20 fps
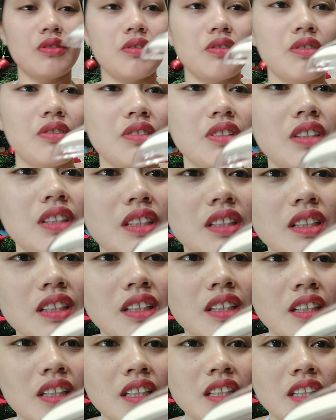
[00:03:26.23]
Eh, um,
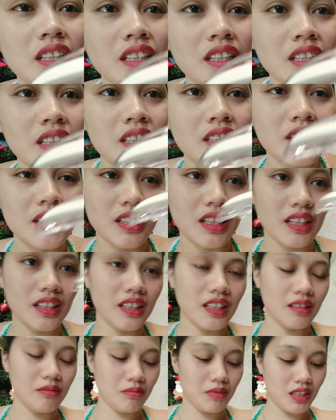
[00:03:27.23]

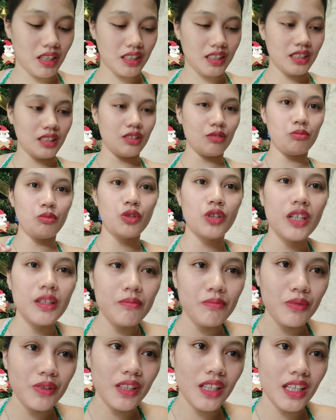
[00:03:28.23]
ayan mga sis,
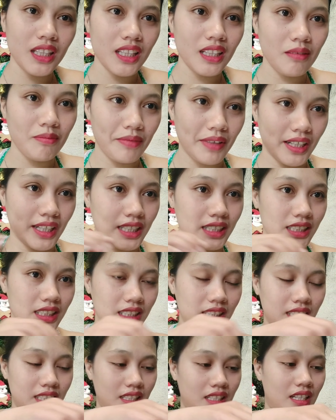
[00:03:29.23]
subukan po natin mga
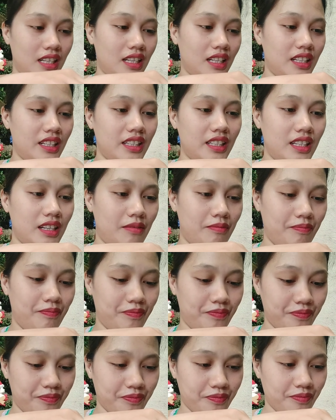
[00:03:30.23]
sis. Ah, ayan.
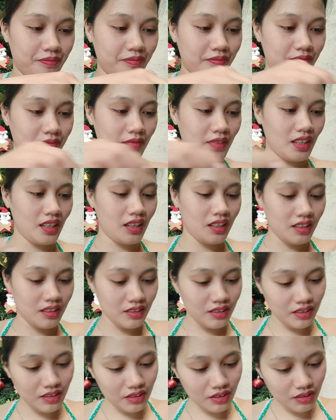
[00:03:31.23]

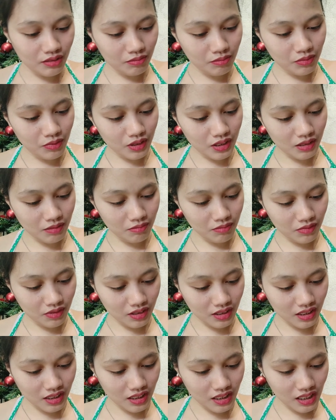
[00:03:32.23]
Susubukan
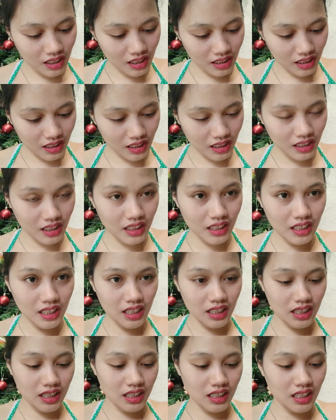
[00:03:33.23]
muna natin.
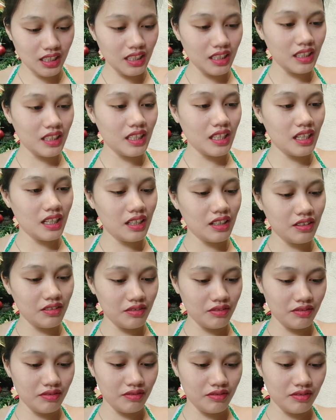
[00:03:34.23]
Igaganan daw.
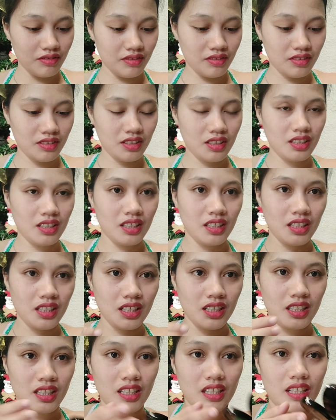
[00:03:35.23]

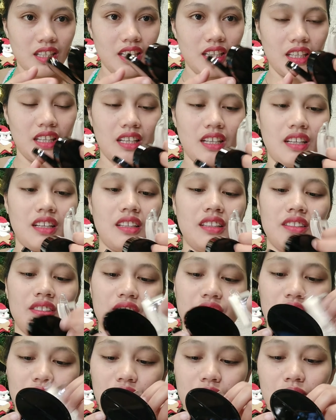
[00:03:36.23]
Ayan,
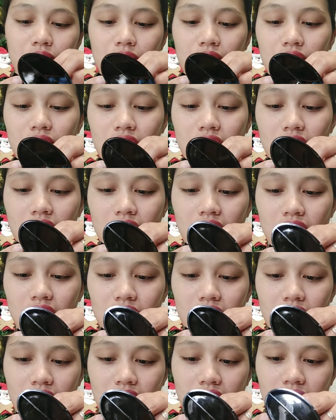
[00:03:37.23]
susubukan
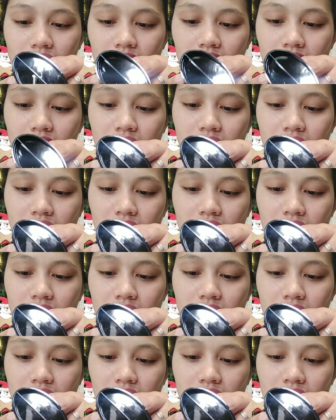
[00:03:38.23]
natin.